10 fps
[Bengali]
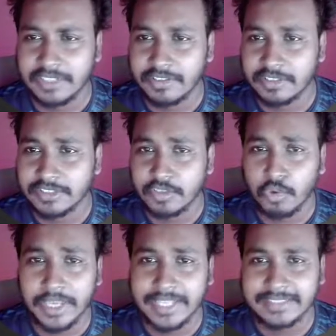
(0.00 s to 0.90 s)
সেটা হলো যে
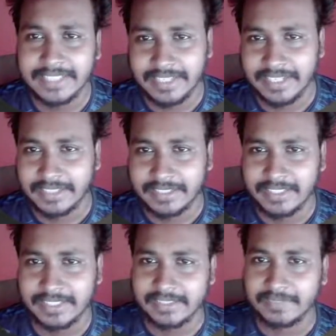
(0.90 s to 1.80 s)
কুকিং সিক্রেট
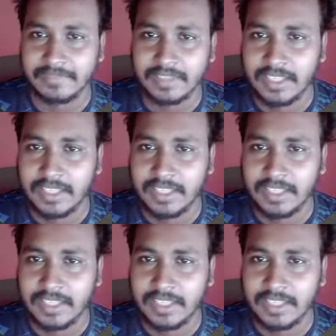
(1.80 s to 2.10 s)
ঠিক আছে